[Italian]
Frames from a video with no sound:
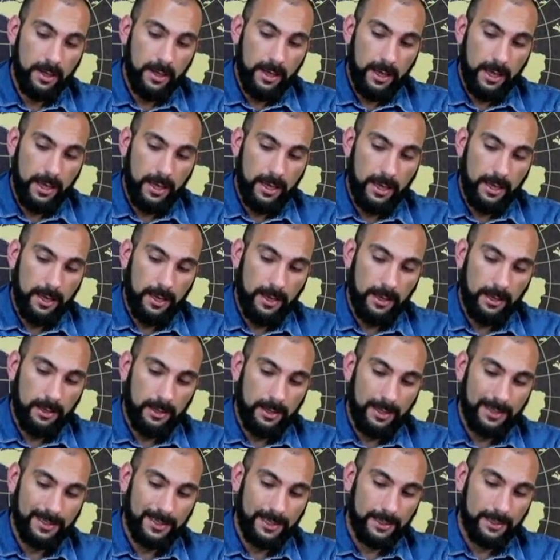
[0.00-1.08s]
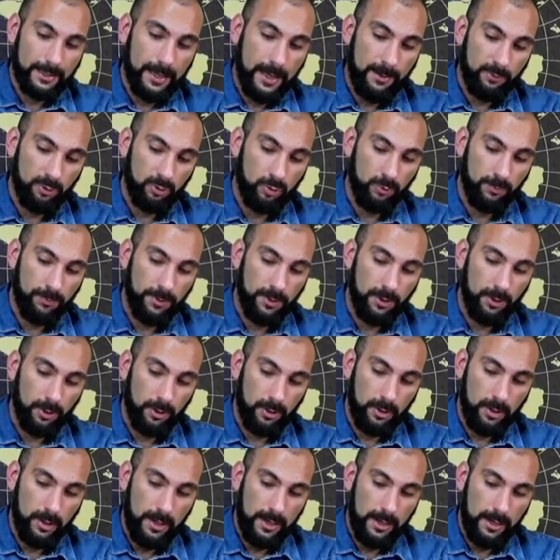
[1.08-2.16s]
Eh, e saltiamo
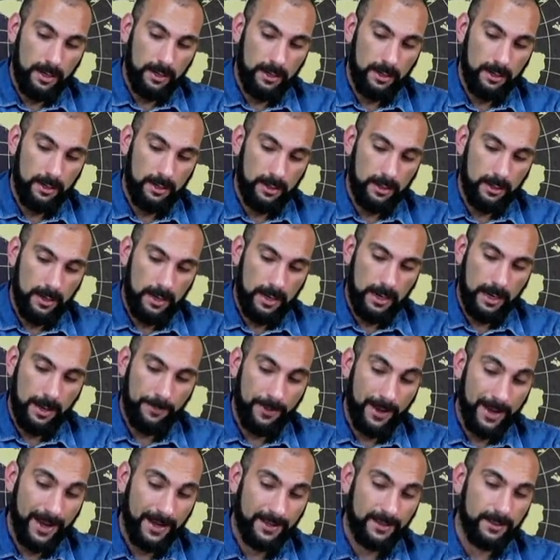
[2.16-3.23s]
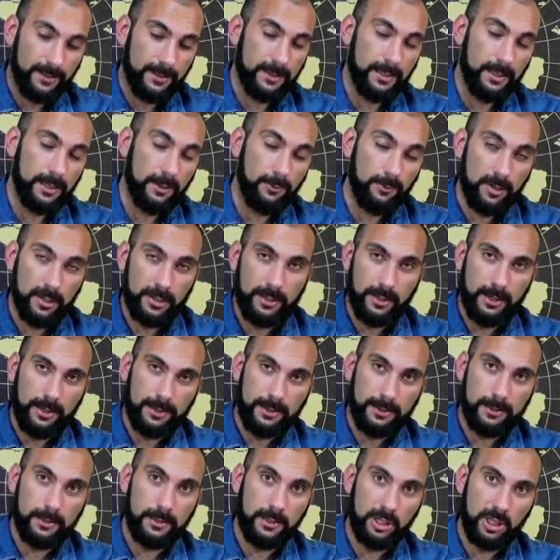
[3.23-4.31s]
subito al, alla parentesi di questa
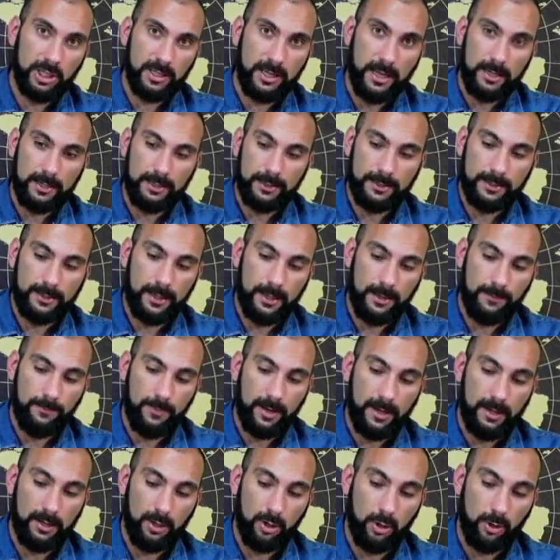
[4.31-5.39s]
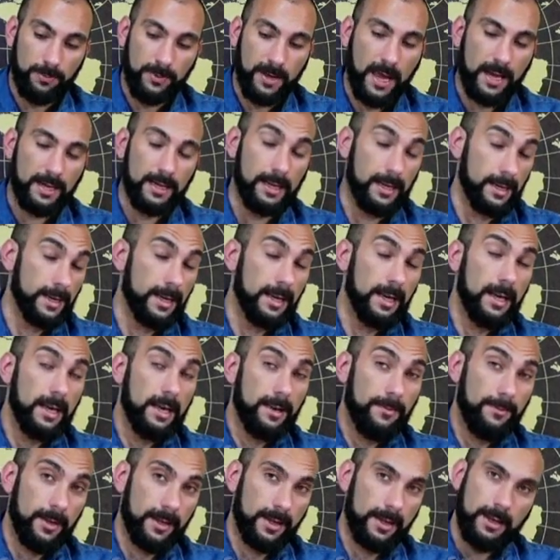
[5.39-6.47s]
criticità che sarebbe il copiarli,
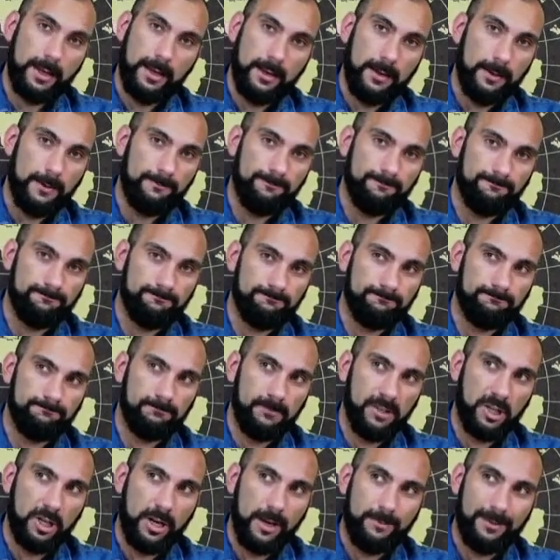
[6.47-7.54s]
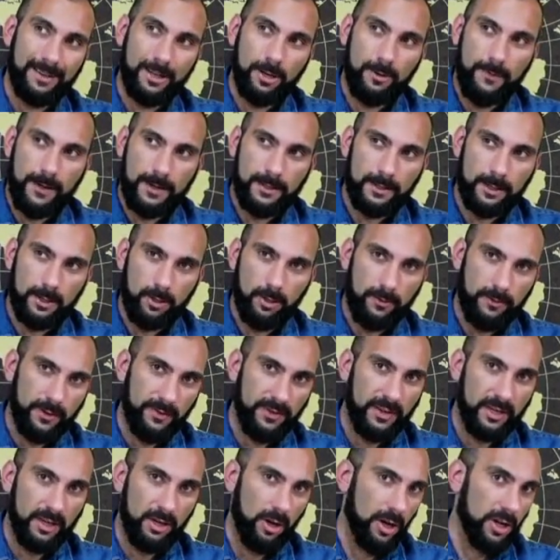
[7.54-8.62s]
perché mh, mm, diciamo il
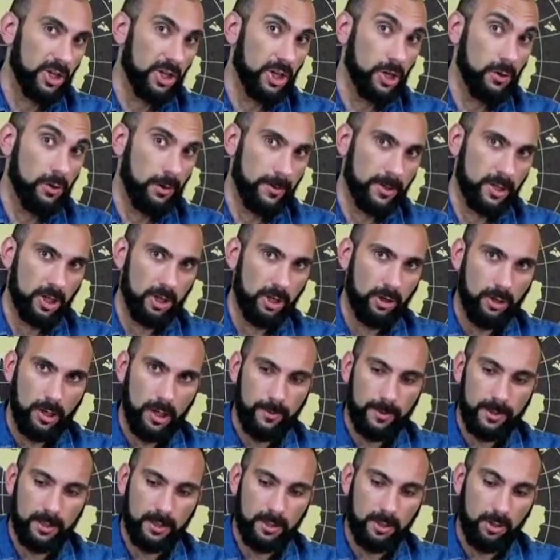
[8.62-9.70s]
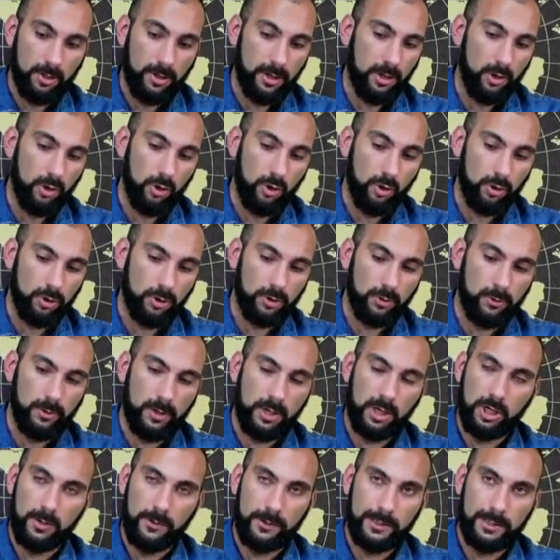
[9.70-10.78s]
99,5% delle persone non
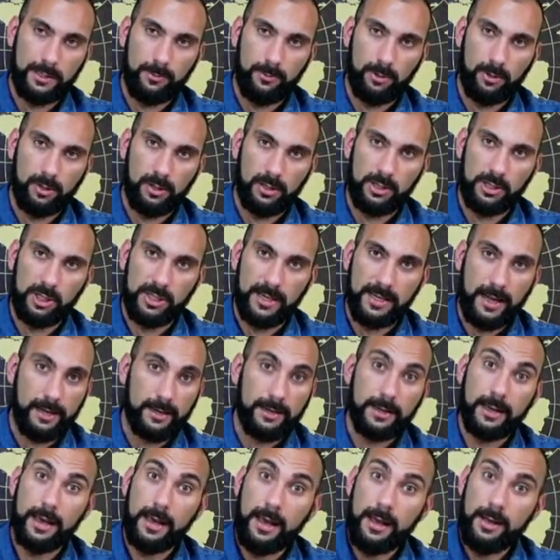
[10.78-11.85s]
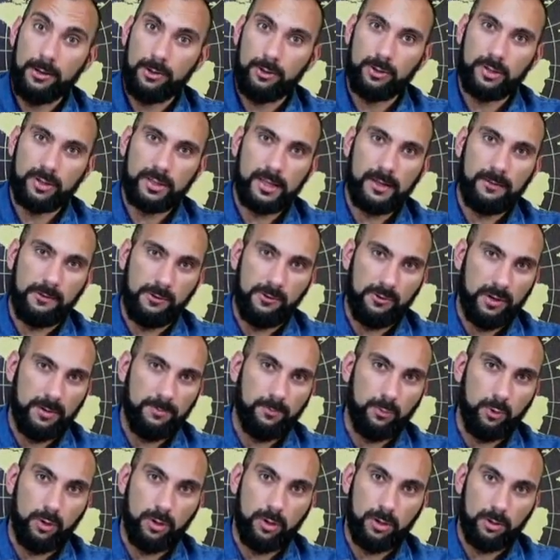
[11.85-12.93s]
costruisce questi prodotti digitali, non scrive un
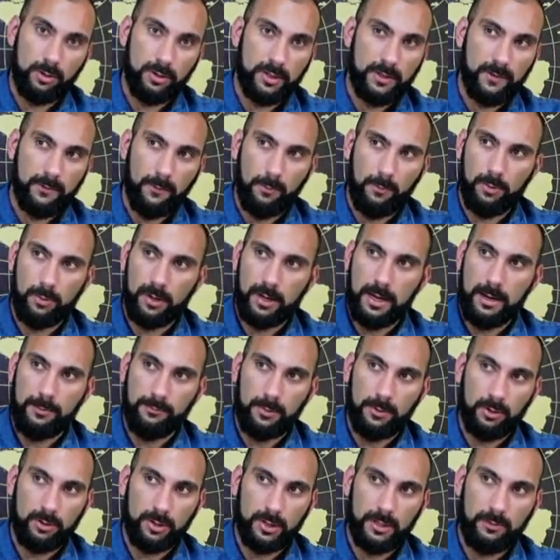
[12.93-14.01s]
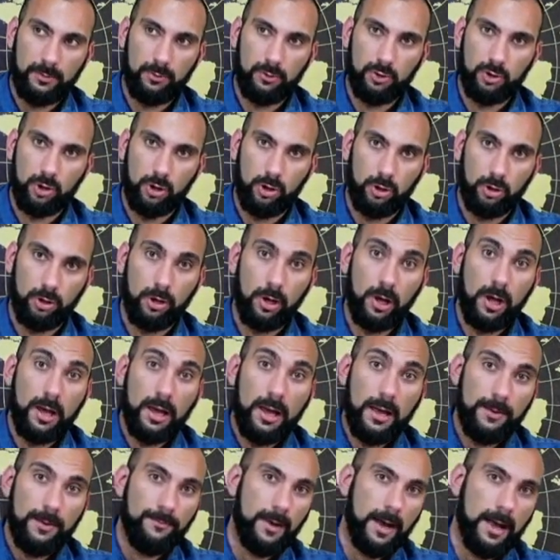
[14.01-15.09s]
ebook, non scrive un programma, non scrive un gioco,
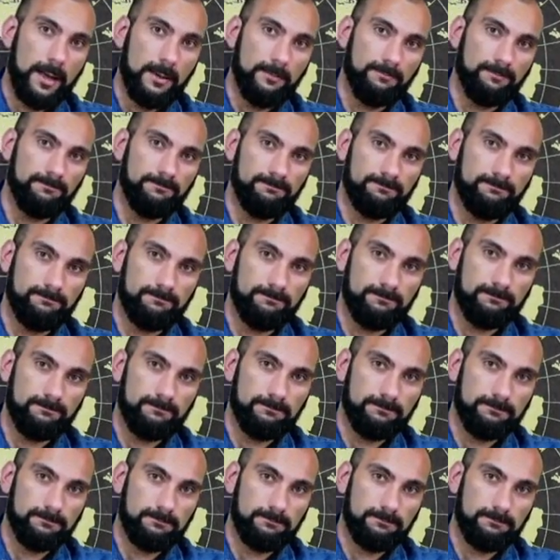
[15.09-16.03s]
ma mh,